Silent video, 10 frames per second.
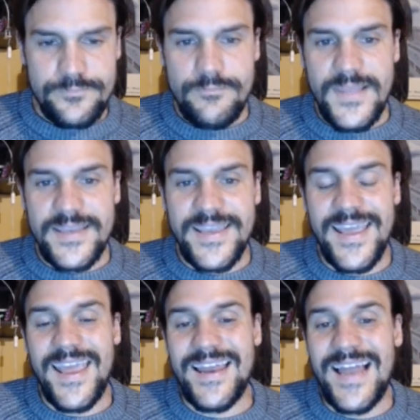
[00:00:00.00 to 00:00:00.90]
che
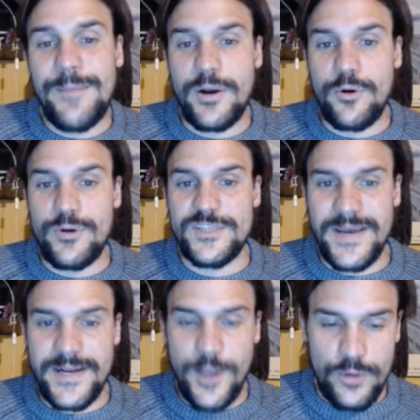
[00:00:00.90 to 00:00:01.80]
elaborano gli
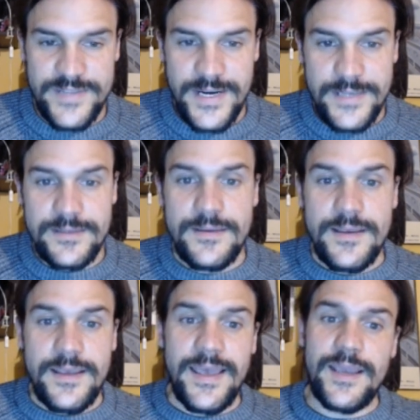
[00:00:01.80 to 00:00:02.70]
smart contract
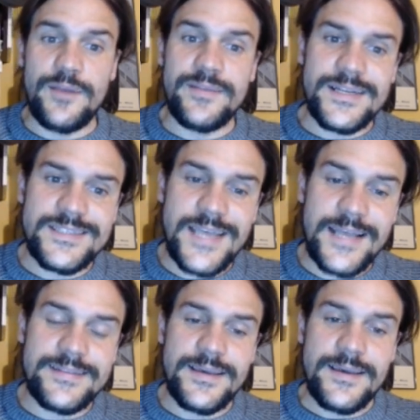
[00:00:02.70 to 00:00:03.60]
e
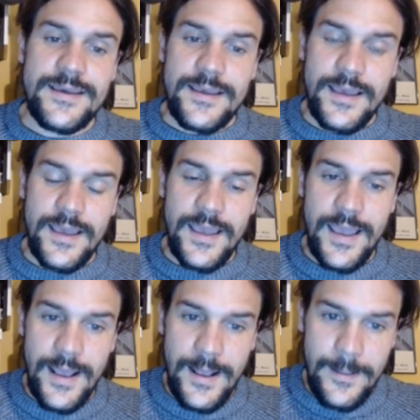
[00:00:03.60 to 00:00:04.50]
interessante,
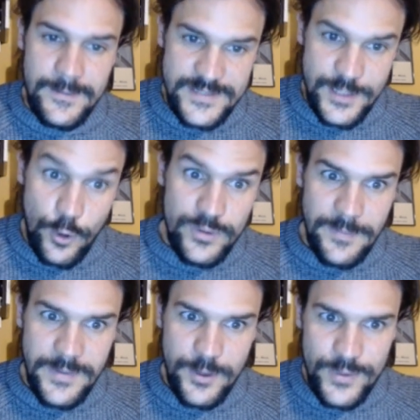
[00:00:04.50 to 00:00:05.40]
eh, seconda
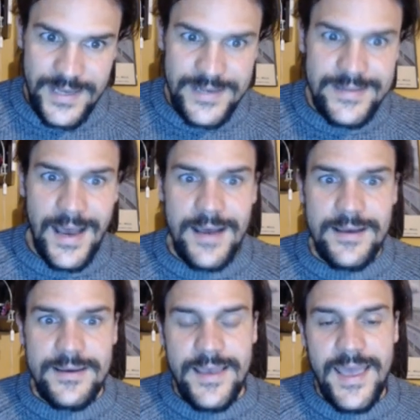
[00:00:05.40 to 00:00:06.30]

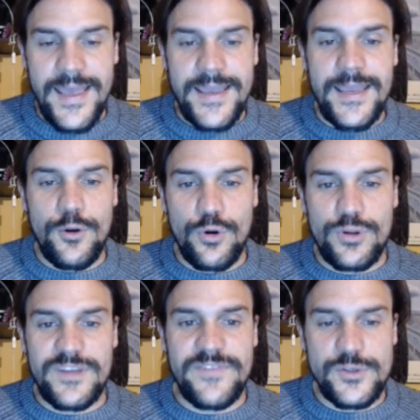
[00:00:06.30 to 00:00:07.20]
peculiarità, è che loro
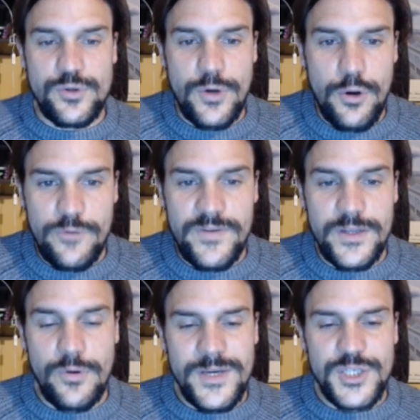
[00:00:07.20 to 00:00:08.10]
definiscono il loro
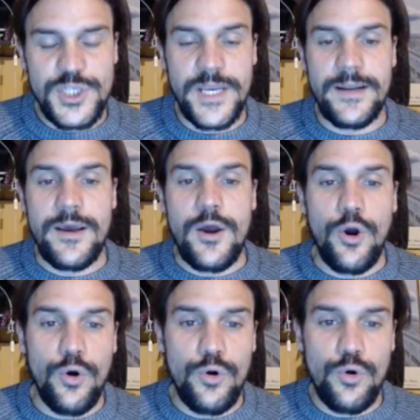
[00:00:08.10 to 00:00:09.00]
virtual machine
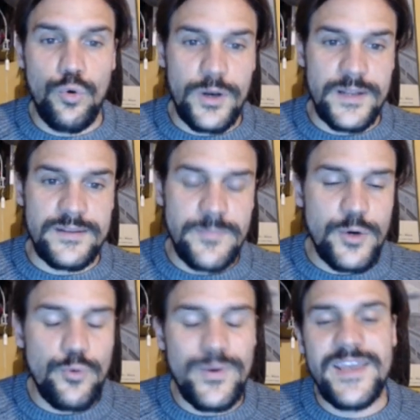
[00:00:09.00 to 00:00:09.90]
concurrent, per
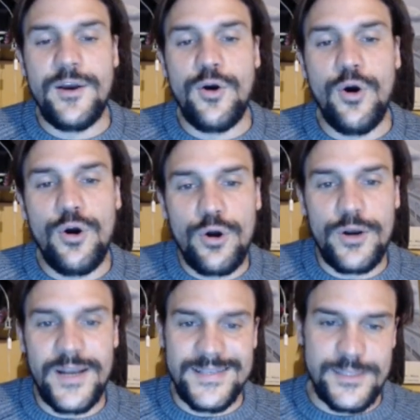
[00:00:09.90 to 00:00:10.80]
cui in
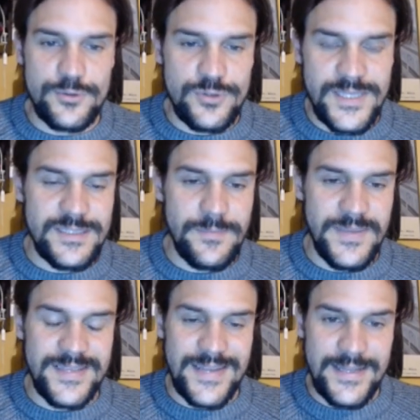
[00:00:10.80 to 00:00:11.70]
concorrenza
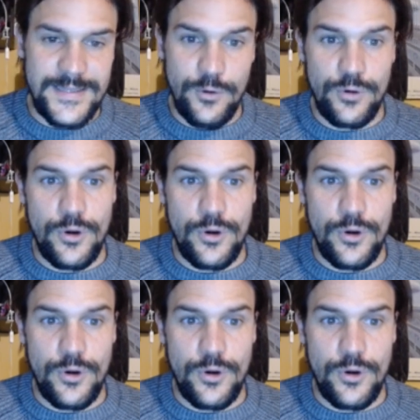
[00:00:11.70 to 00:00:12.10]
sostanzialmente tra di loro,